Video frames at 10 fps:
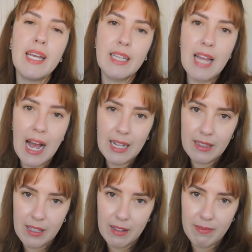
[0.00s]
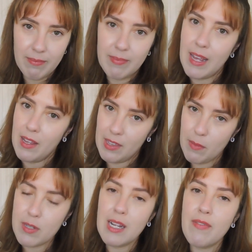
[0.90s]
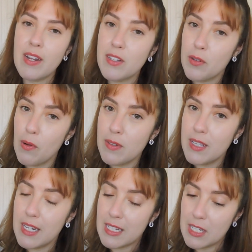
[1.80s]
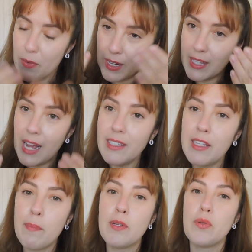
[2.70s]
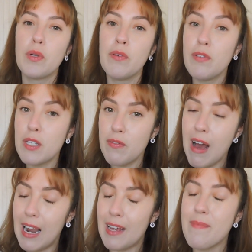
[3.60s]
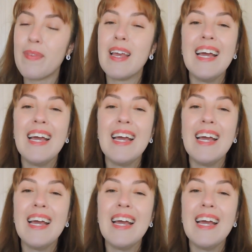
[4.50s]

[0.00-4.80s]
idade, né, temos que levar isso em consideração, a idade da pessoa que vos fala.